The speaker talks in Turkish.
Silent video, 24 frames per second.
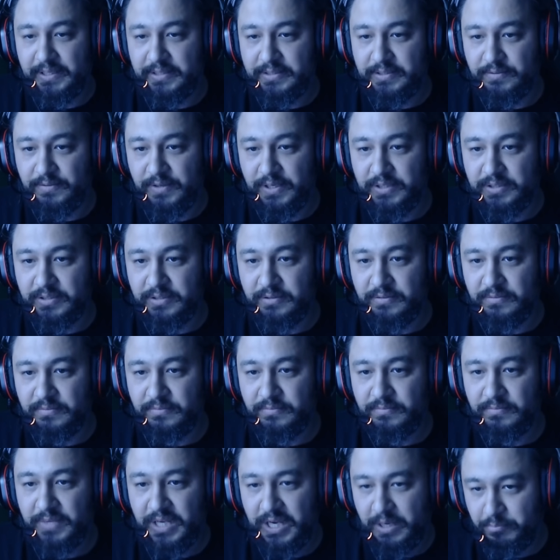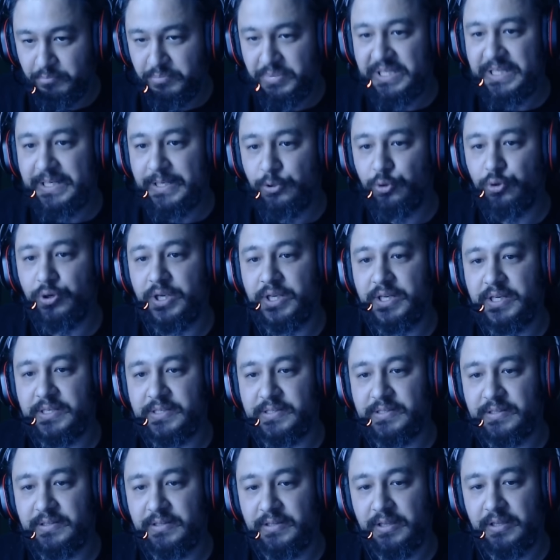var. Yani biliyor en
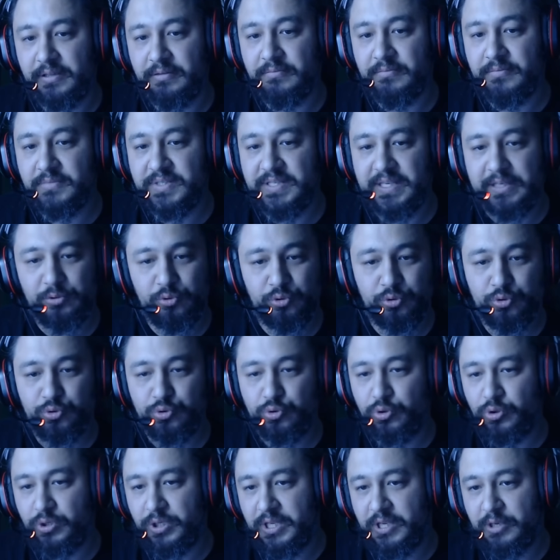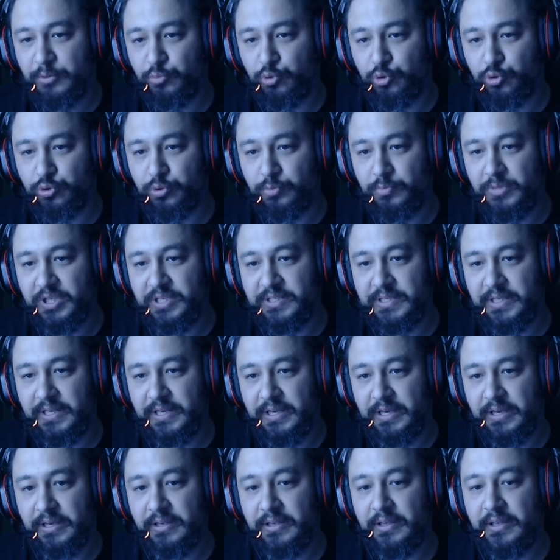azından. Sen onu söyleyemiyorsun mesela.
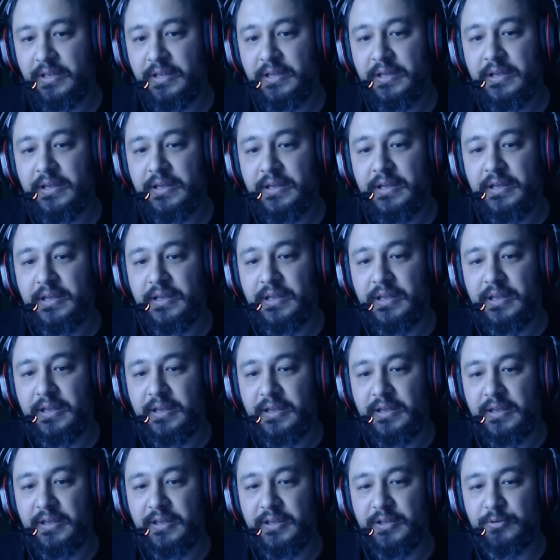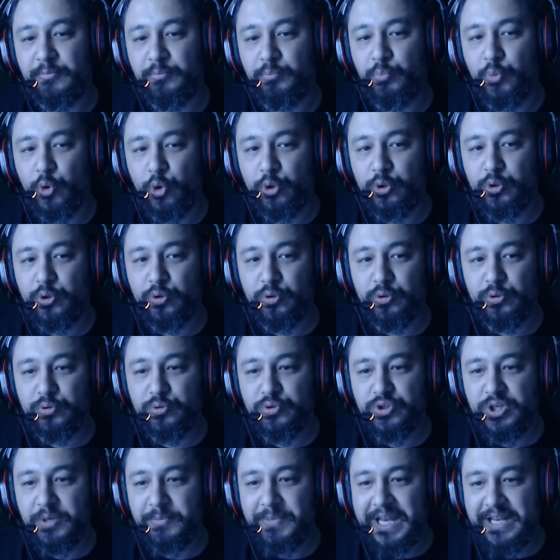Ee, böyle
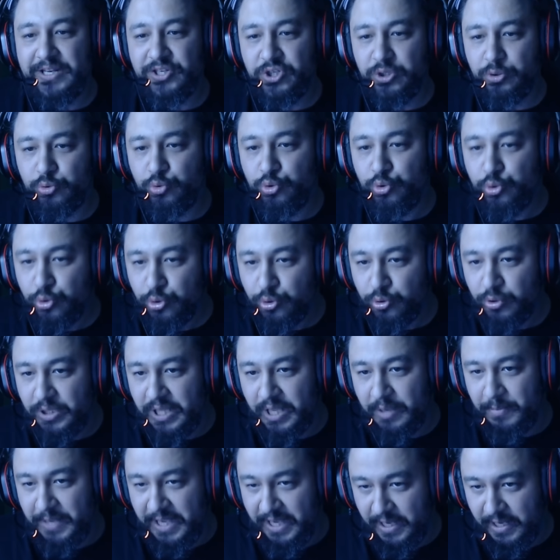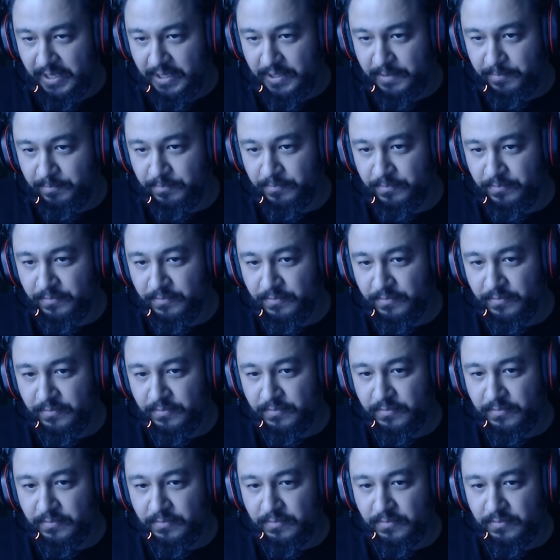olunca bence Türk demeyelim.
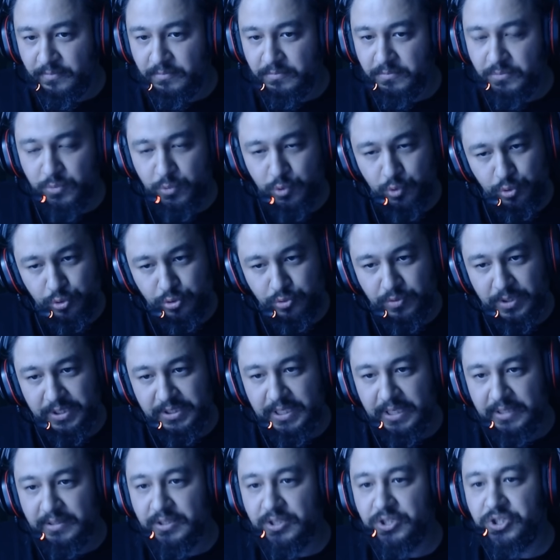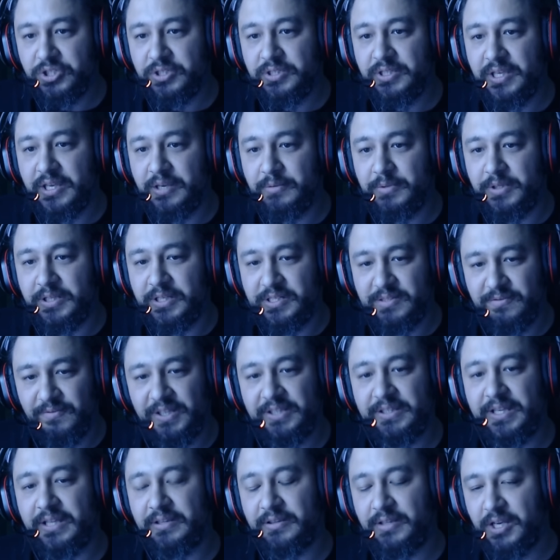Türk vatandaşı diyebiliriz.
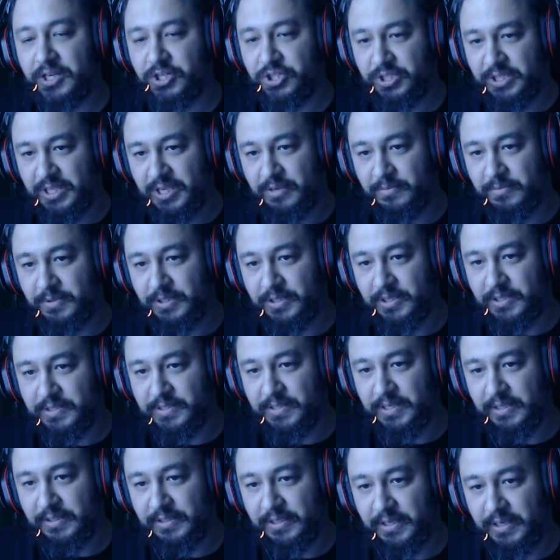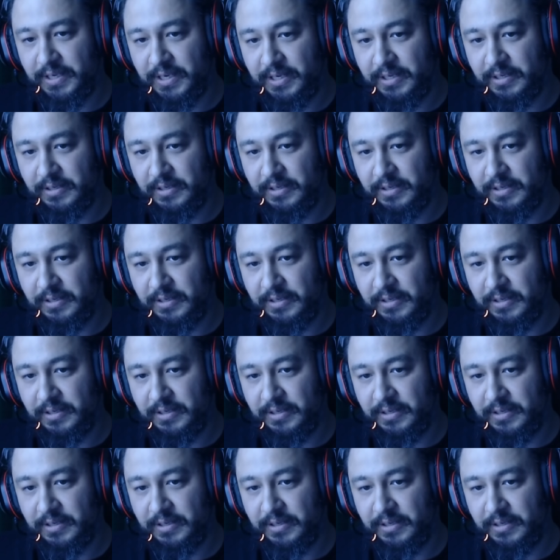Vatandaş diyebiliriz ya da yani.